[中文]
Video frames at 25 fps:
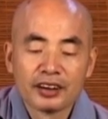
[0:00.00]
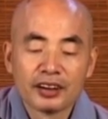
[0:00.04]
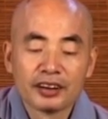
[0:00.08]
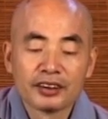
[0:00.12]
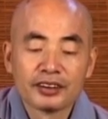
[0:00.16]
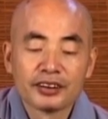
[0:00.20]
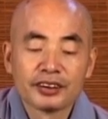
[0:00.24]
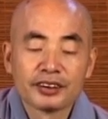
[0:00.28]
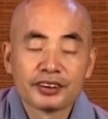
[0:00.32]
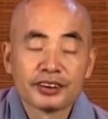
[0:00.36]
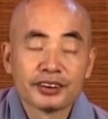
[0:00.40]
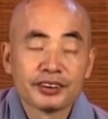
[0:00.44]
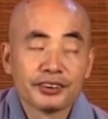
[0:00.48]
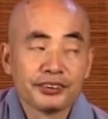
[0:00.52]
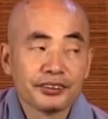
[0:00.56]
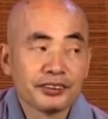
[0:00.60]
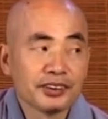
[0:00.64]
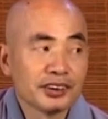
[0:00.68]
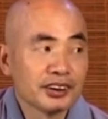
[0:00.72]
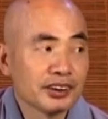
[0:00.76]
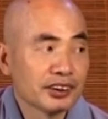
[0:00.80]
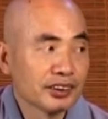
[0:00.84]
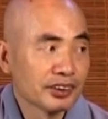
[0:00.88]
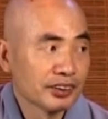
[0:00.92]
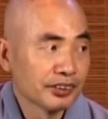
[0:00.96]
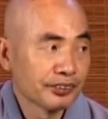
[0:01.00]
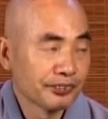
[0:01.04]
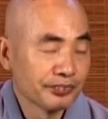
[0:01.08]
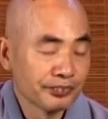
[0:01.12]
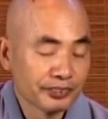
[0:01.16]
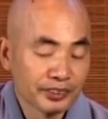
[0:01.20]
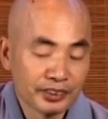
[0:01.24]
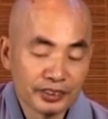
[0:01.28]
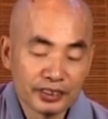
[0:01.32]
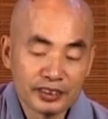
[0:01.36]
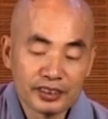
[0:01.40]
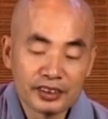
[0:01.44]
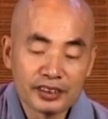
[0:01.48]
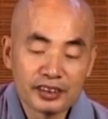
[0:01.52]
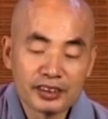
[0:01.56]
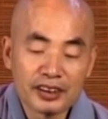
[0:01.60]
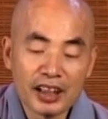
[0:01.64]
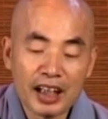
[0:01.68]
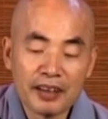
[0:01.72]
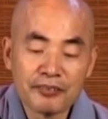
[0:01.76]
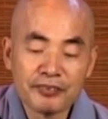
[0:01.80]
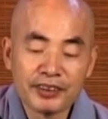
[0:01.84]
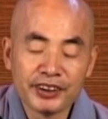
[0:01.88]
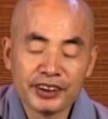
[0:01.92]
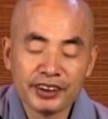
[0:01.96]
他说：“求吉之徒就只是
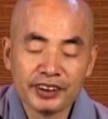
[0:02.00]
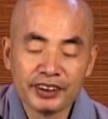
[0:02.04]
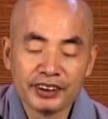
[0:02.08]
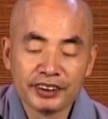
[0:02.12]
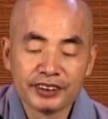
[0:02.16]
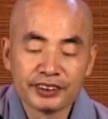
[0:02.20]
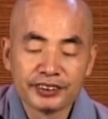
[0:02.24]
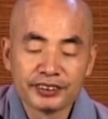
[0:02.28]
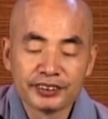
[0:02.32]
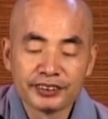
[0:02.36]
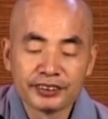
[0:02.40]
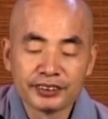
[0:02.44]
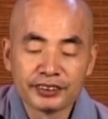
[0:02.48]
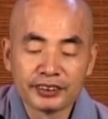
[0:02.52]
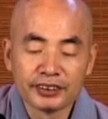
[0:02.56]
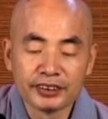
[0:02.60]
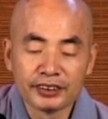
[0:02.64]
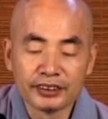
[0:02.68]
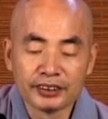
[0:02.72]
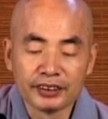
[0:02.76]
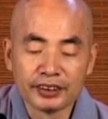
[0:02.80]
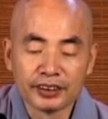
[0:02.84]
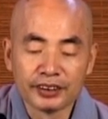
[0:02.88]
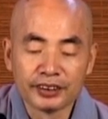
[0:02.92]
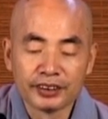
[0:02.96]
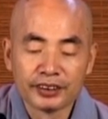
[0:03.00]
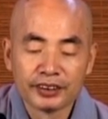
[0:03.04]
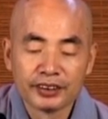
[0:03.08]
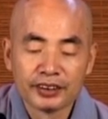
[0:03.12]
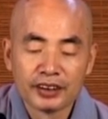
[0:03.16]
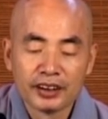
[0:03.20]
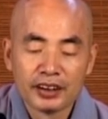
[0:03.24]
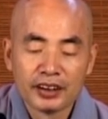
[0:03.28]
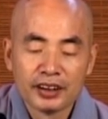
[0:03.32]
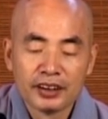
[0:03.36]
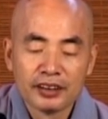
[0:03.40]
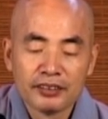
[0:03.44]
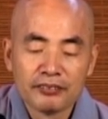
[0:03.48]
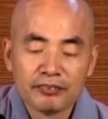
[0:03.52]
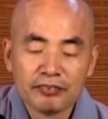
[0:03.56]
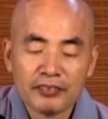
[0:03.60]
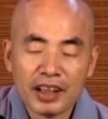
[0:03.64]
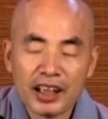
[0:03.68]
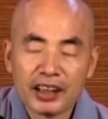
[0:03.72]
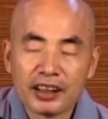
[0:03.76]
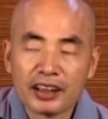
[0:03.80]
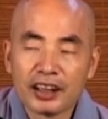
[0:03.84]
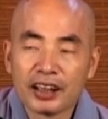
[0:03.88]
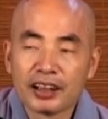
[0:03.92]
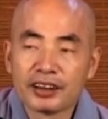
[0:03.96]
三弥，
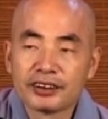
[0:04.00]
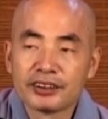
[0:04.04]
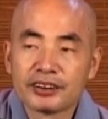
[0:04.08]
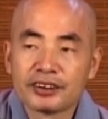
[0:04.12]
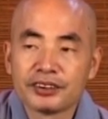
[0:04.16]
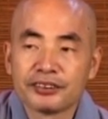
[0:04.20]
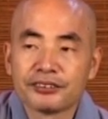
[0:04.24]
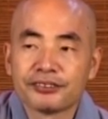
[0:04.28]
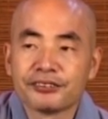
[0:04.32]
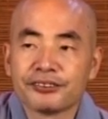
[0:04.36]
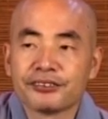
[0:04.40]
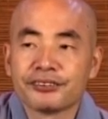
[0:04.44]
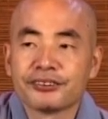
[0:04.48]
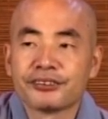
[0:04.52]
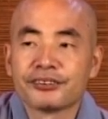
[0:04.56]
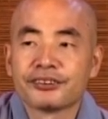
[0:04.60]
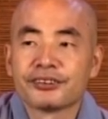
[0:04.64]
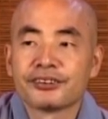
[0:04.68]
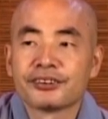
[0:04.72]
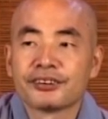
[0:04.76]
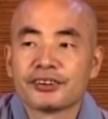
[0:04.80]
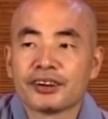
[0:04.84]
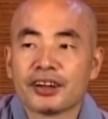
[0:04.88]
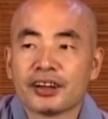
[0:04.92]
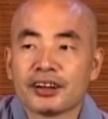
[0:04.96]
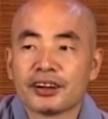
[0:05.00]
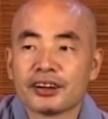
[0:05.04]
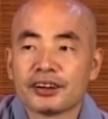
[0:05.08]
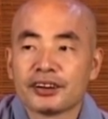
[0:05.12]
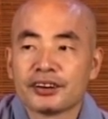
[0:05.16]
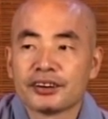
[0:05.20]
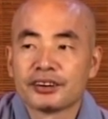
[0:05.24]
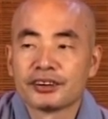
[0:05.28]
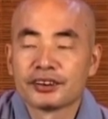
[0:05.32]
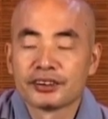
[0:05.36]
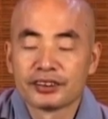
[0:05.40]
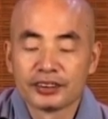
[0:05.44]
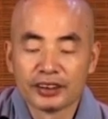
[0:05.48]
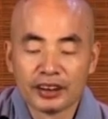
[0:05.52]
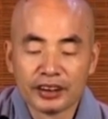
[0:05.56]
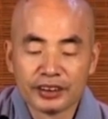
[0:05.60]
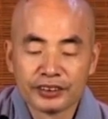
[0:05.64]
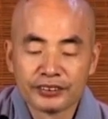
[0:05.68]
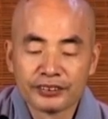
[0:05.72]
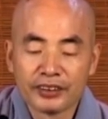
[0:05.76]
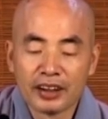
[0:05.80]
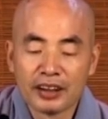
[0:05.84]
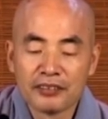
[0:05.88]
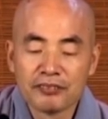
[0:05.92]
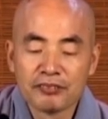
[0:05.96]
慢条四服，只
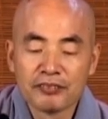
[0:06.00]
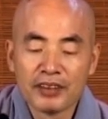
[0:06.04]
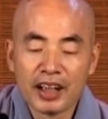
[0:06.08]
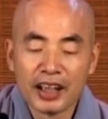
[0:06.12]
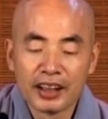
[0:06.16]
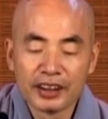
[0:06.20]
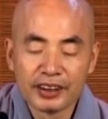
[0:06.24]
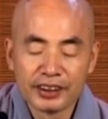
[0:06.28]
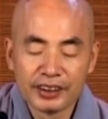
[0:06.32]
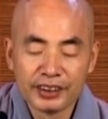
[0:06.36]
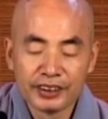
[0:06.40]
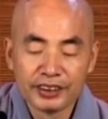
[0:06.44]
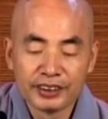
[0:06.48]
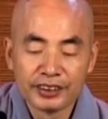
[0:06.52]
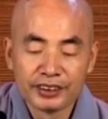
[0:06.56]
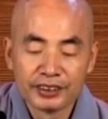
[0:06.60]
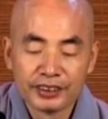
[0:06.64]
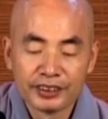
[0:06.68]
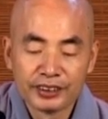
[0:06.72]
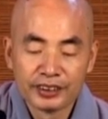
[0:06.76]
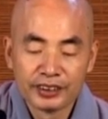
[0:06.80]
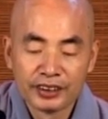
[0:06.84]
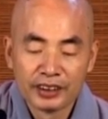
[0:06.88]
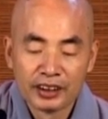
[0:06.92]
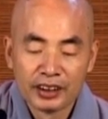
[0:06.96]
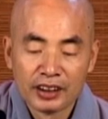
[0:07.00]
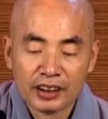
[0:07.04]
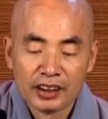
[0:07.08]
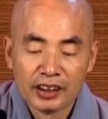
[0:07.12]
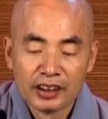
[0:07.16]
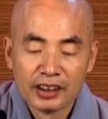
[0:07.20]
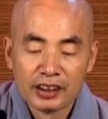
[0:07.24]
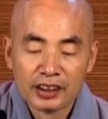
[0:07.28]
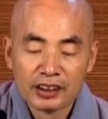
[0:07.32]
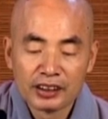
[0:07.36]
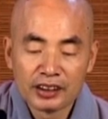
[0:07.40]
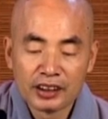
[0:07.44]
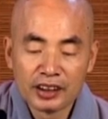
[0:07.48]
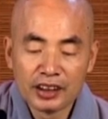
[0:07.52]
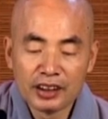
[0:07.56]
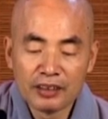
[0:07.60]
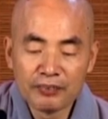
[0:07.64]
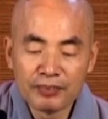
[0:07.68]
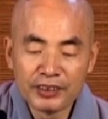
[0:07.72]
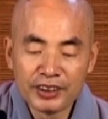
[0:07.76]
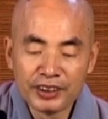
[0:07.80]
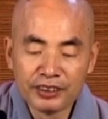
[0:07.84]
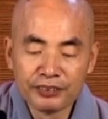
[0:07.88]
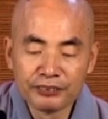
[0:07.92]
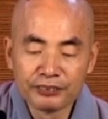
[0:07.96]
能穿慢衣，则
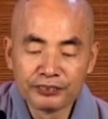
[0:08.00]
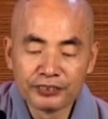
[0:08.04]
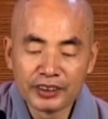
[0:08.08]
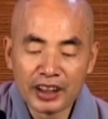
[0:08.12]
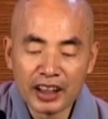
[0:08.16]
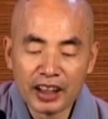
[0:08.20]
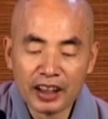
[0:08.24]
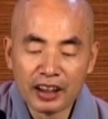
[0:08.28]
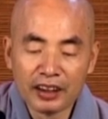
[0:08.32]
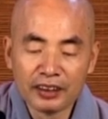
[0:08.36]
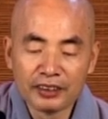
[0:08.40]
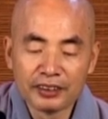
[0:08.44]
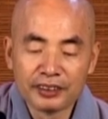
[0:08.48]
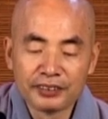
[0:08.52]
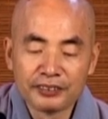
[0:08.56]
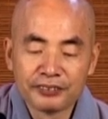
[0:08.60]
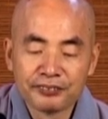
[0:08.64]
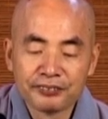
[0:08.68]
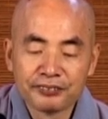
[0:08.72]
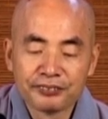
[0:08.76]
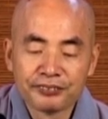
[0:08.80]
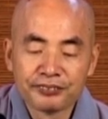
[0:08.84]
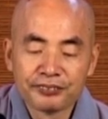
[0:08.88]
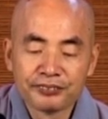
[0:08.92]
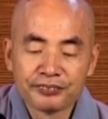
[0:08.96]
披五条。